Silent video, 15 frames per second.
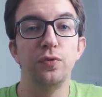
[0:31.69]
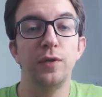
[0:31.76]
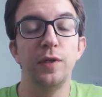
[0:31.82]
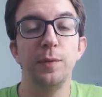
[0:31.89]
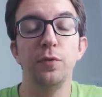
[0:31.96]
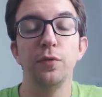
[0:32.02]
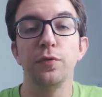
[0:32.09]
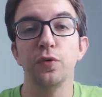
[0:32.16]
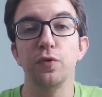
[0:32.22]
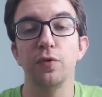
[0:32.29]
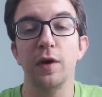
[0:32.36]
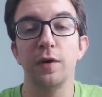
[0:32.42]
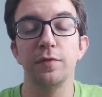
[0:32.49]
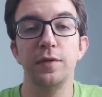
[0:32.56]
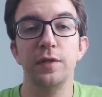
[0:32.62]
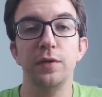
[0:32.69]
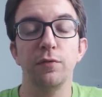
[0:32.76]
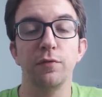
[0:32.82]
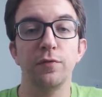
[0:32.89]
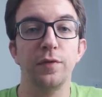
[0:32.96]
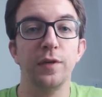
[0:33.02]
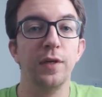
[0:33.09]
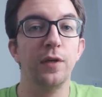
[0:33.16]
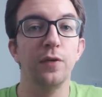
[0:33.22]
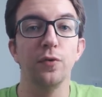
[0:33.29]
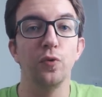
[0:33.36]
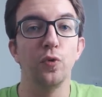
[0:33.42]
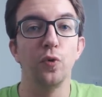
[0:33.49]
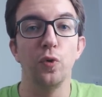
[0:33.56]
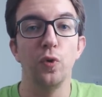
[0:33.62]
du type de photographie qu'on fait
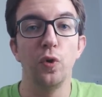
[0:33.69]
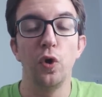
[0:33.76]
euh,